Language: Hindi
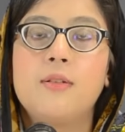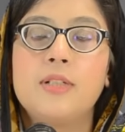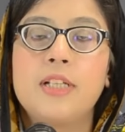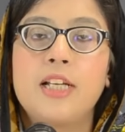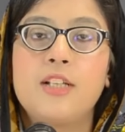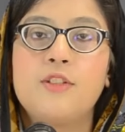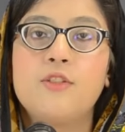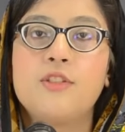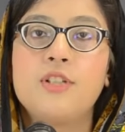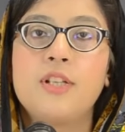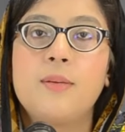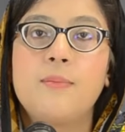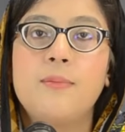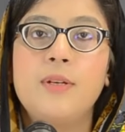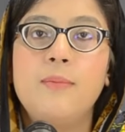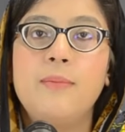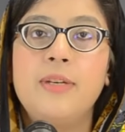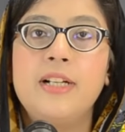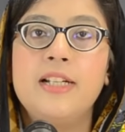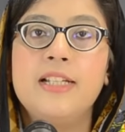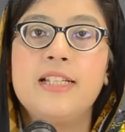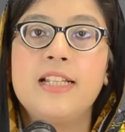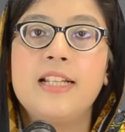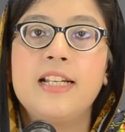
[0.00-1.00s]
या तो
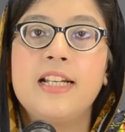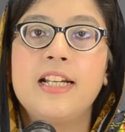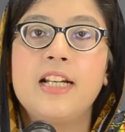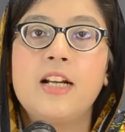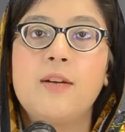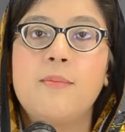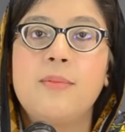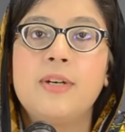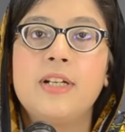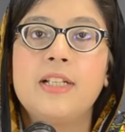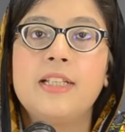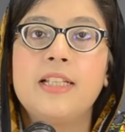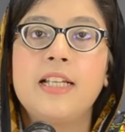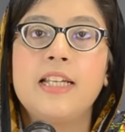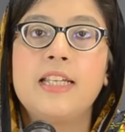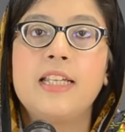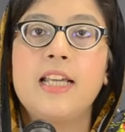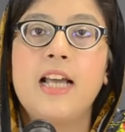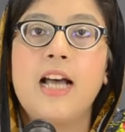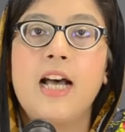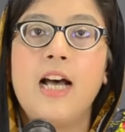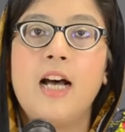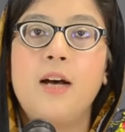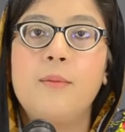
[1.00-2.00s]
सप्लीमेंट से लेना पड़ता
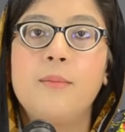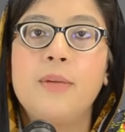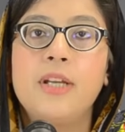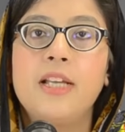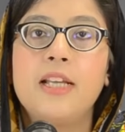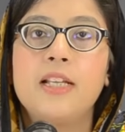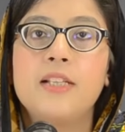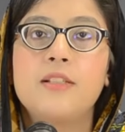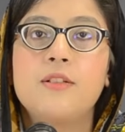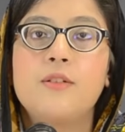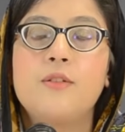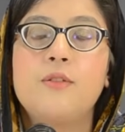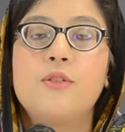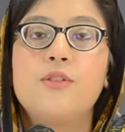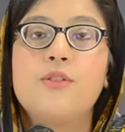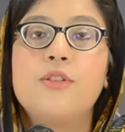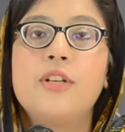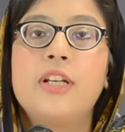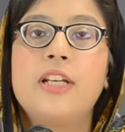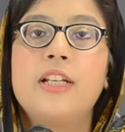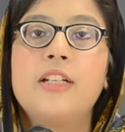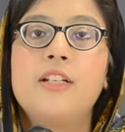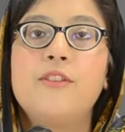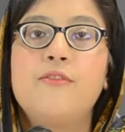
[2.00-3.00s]
है या हमें इसको
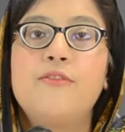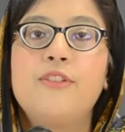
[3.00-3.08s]
जो है